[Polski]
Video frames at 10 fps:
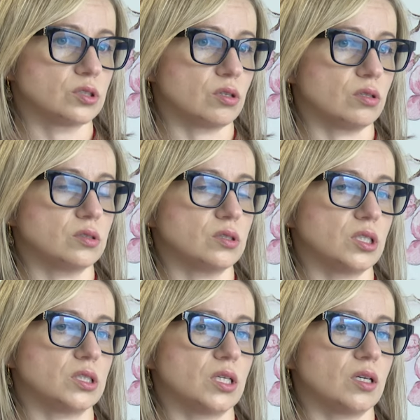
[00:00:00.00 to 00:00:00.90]
stron.
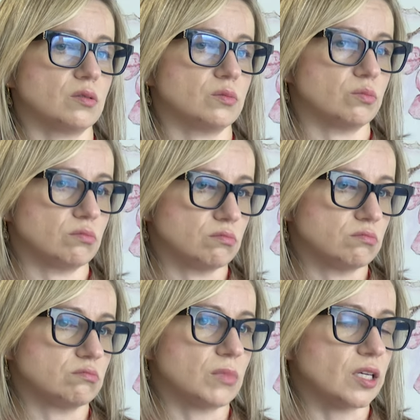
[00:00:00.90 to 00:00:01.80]
Jedne mm,
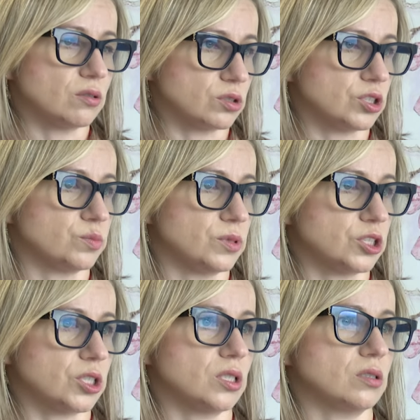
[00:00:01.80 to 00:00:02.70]
mają gdzieś
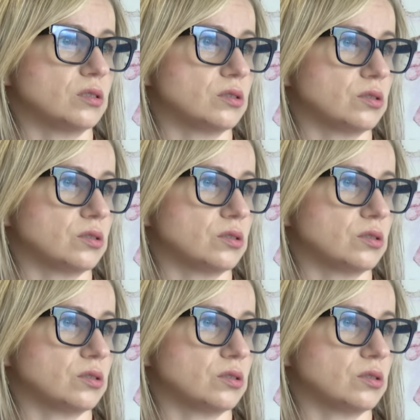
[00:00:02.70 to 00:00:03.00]
bliżej